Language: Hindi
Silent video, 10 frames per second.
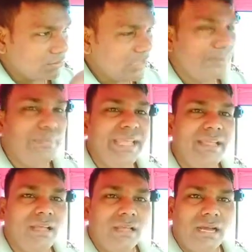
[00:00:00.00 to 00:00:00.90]
नब्बे
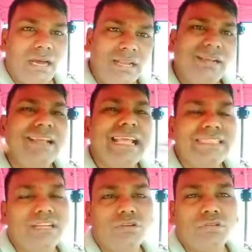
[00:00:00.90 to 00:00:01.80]
अलग अलग
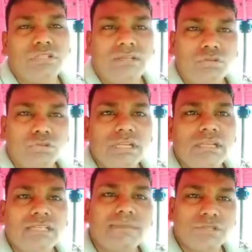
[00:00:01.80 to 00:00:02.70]
एजेंट होते हैं तो उनके
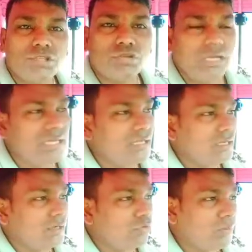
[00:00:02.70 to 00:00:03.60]
हिसाब से जो है
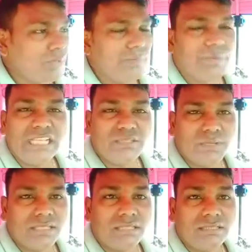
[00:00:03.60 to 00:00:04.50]
वो अपना प्राइस
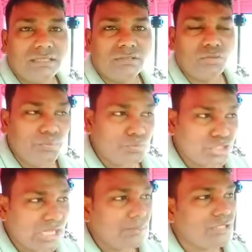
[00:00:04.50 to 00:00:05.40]
बताते हैं तो
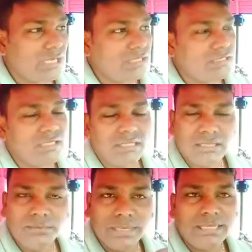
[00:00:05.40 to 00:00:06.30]
मुझसे आप जान लीजिए
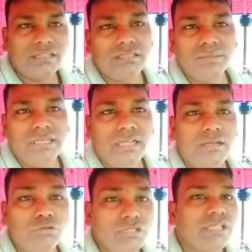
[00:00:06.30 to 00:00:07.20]
कि मैंने कितने में लिया
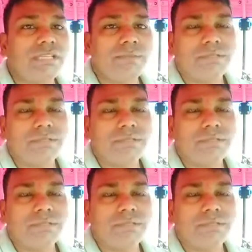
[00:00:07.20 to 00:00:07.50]
है उसके हिसाब